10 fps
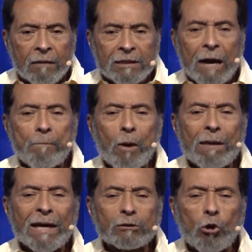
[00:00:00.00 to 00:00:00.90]
te
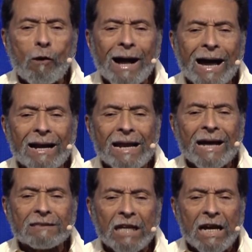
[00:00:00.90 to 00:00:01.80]
puede tocar ni
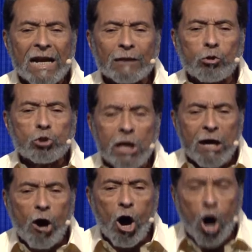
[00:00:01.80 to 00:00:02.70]
a ti ni a tus
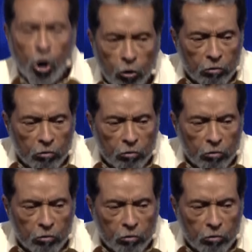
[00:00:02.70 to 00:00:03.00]
hijos.